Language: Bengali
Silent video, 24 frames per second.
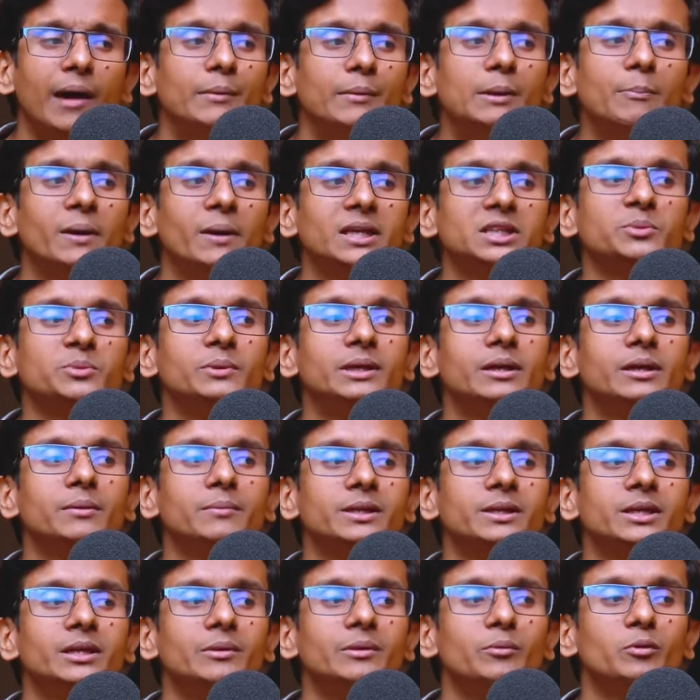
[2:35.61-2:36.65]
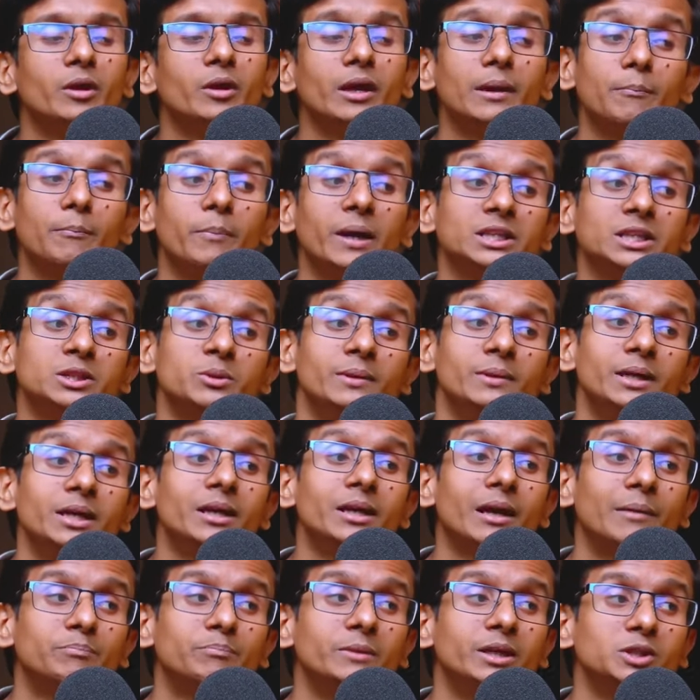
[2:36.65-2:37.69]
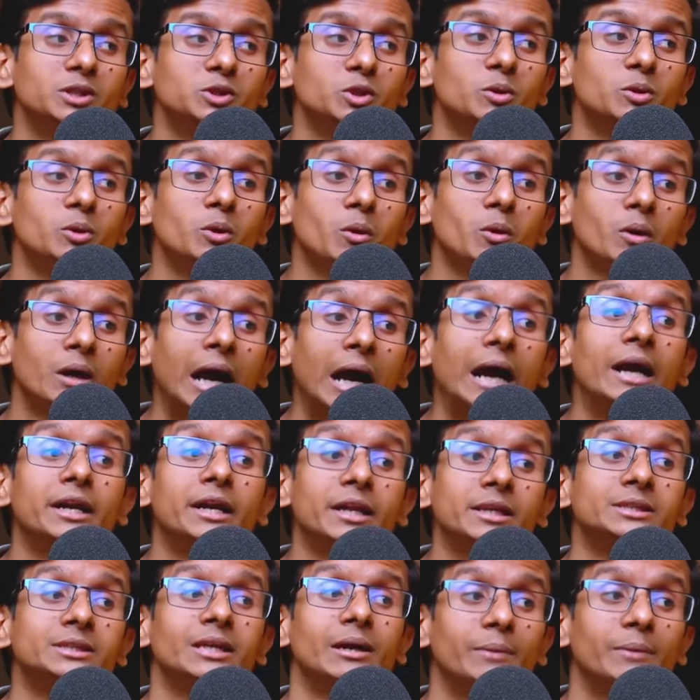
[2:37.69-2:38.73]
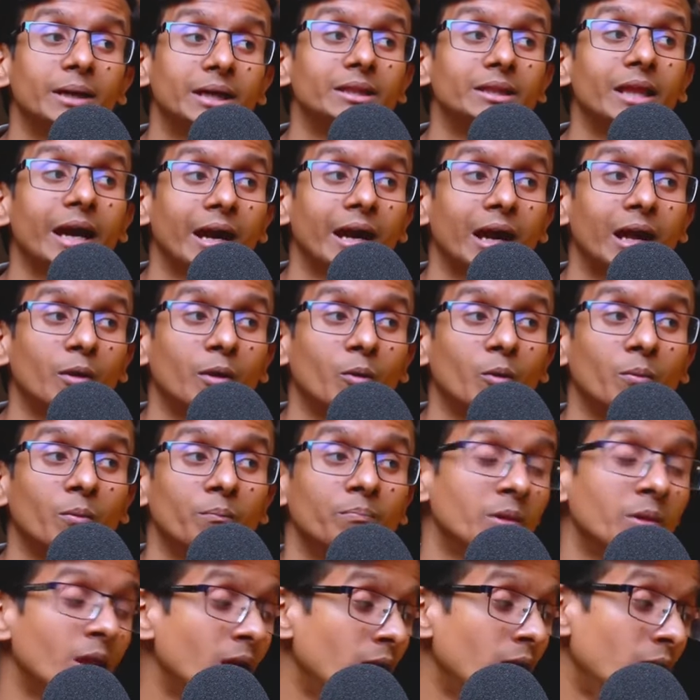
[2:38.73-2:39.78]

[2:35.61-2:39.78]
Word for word: আমি পাঁচ মিনিটে বেশি নিব না এই পাঁচ মিনিট আপনার জন্য কার্টেসে আমাকে দেখানো